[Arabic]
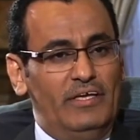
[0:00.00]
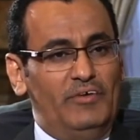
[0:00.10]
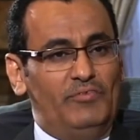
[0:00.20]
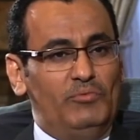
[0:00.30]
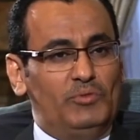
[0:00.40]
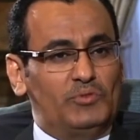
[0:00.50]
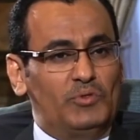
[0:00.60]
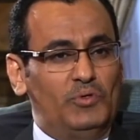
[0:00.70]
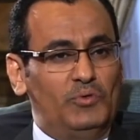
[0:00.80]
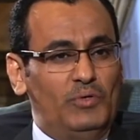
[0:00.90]
في
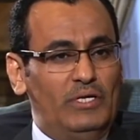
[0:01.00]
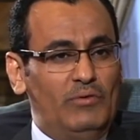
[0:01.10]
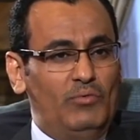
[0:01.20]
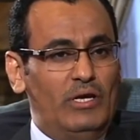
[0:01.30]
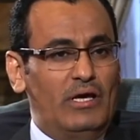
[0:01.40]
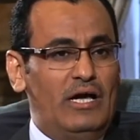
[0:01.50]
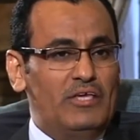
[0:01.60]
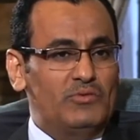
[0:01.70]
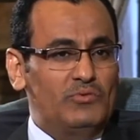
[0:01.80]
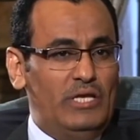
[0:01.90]
البترول
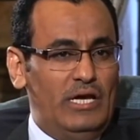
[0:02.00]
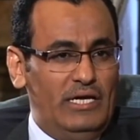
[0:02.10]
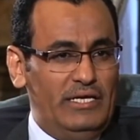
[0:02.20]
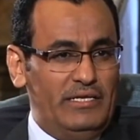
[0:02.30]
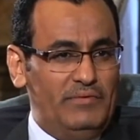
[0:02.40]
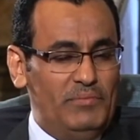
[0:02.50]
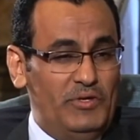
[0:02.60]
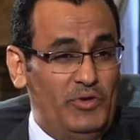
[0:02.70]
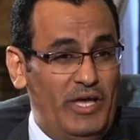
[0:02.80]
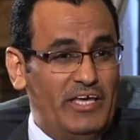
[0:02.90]
والغاز والى اخره بان
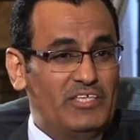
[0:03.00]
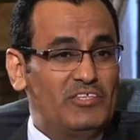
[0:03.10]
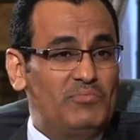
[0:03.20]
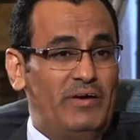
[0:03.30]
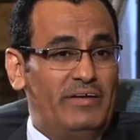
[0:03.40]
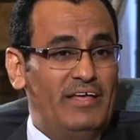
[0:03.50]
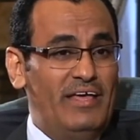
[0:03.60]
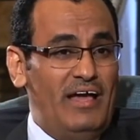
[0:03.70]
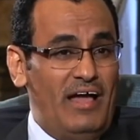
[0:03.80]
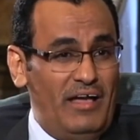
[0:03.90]
هناك استثمار
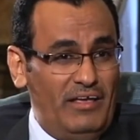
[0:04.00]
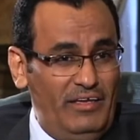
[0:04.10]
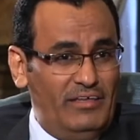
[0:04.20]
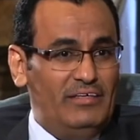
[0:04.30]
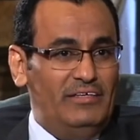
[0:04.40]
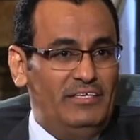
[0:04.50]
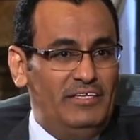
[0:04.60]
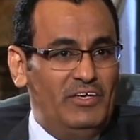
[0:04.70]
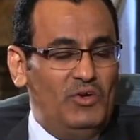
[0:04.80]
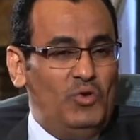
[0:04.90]
حقيقي
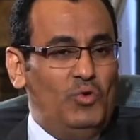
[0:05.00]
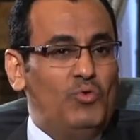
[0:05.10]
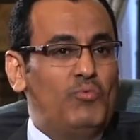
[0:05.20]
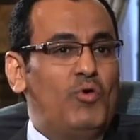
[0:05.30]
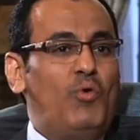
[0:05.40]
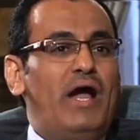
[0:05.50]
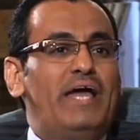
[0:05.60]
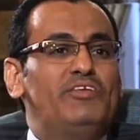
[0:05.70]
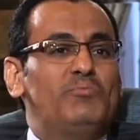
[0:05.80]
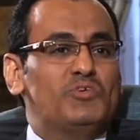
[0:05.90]

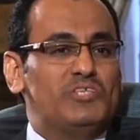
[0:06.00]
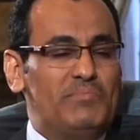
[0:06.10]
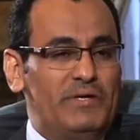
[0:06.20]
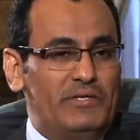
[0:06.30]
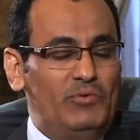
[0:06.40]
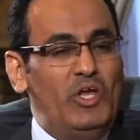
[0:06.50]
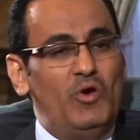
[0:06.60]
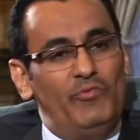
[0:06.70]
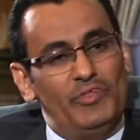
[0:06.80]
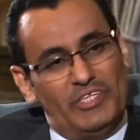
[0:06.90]
وعائده مستمر ولا هو
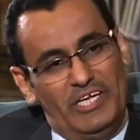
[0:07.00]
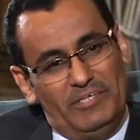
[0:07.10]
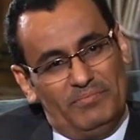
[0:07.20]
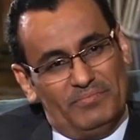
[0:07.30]
في التعليم